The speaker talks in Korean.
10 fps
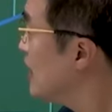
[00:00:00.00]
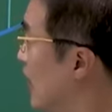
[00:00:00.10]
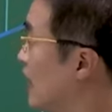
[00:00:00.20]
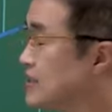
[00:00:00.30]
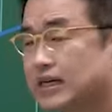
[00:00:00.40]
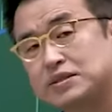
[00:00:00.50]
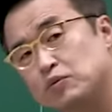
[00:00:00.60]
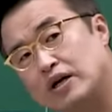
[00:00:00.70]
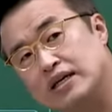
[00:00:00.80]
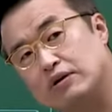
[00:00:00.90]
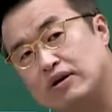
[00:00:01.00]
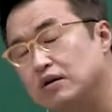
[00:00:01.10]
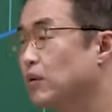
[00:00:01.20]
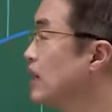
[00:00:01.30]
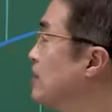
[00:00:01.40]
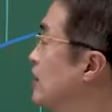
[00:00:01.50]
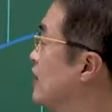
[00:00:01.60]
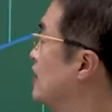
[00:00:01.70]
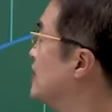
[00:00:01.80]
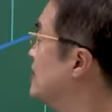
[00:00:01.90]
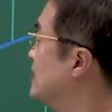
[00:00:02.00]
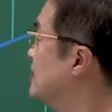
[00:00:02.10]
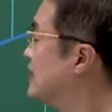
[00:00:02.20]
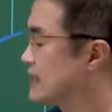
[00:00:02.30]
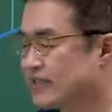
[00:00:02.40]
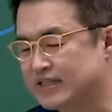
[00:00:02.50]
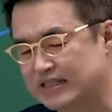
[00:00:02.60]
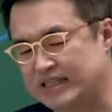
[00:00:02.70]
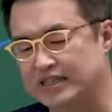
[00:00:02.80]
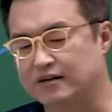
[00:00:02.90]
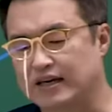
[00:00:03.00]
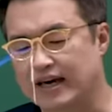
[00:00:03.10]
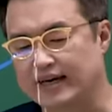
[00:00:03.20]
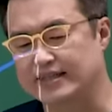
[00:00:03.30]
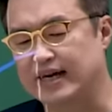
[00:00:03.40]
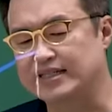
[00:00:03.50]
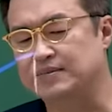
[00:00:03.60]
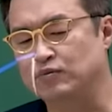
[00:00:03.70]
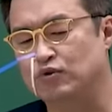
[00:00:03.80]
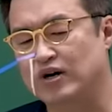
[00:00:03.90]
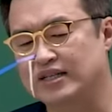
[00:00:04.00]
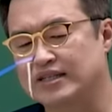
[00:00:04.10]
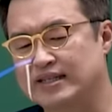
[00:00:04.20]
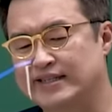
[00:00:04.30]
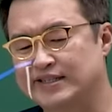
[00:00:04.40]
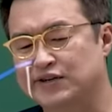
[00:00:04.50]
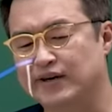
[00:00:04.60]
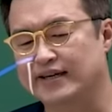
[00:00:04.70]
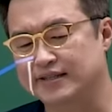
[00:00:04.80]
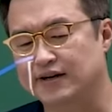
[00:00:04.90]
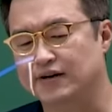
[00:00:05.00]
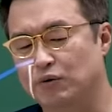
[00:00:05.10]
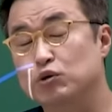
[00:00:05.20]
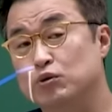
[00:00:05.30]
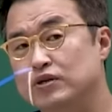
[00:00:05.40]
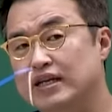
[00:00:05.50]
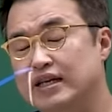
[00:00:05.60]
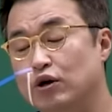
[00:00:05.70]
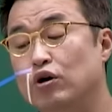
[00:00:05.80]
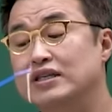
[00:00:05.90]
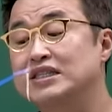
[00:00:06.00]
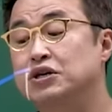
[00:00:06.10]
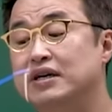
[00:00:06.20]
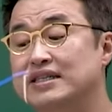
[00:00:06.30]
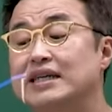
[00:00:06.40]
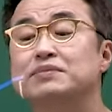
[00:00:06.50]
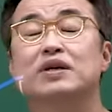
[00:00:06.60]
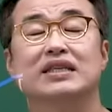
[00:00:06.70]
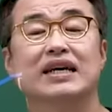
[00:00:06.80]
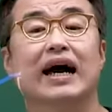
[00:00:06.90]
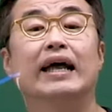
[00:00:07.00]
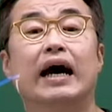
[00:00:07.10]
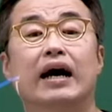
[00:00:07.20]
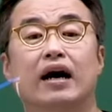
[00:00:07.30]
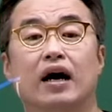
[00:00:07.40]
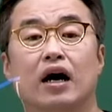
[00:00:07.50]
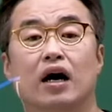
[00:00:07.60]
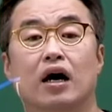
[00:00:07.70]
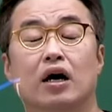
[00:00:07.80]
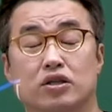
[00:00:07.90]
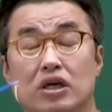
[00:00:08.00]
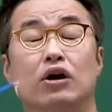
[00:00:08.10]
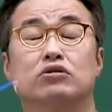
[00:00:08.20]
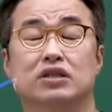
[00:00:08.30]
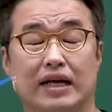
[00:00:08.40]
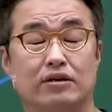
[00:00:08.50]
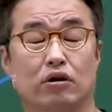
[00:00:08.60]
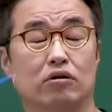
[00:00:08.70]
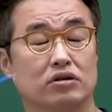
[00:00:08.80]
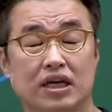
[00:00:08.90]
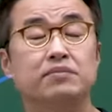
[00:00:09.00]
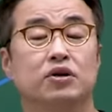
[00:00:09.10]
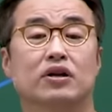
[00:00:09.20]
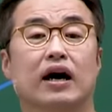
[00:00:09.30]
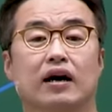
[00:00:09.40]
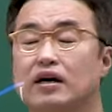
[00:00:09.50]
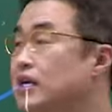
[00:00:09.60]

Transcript: 아, 사심관이라고 하는 건 뭐냐면요. 어, 그 지역의 사심관을 정해서 호족들한테 너 이 지역의 사심관 네가 해라. 어, 네가 여기 다, 여기 책임져라.